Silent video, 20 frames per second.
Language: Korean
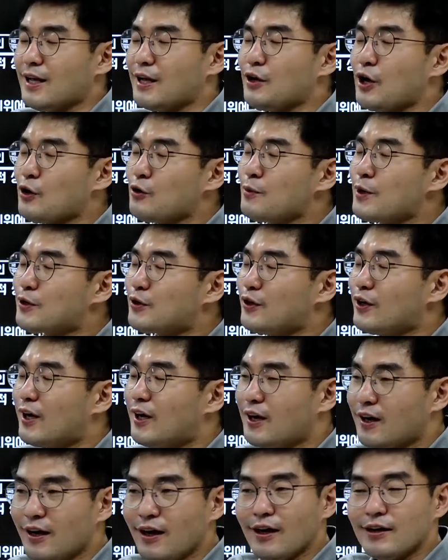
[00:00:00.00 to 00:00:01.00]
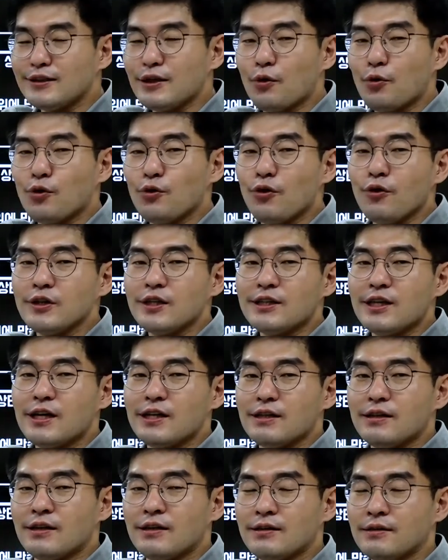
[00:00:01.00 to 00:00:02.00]
나 이거 하고 말 거야. 자,
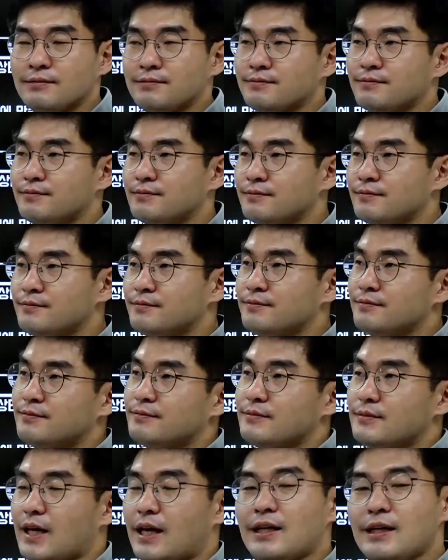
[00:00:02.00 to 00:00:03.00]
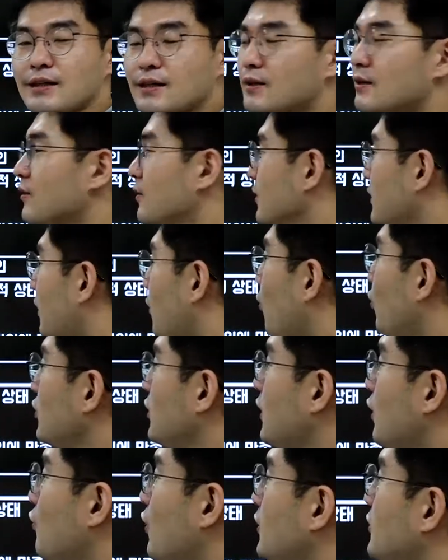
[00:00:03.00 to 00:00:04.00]
올거니나이 안 할게요. 그냥 오디라고